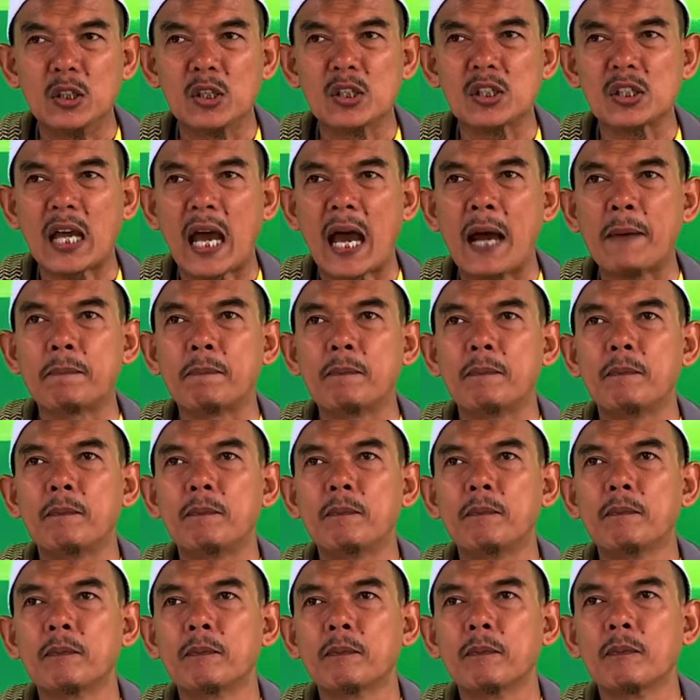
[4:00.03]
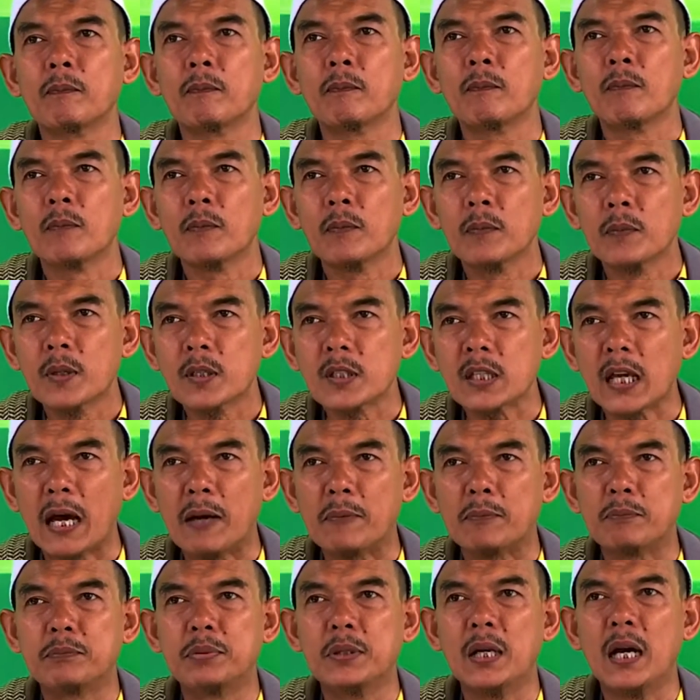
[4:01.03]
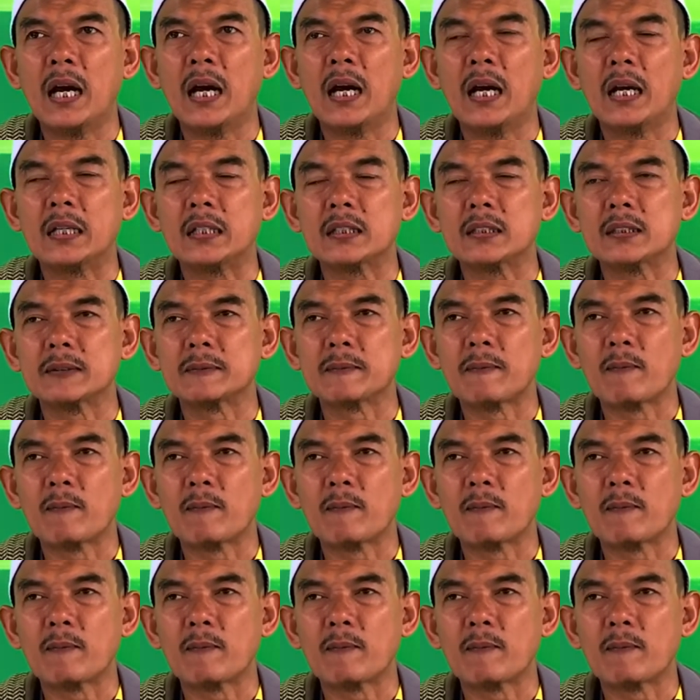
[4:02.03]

yo ya sab sabar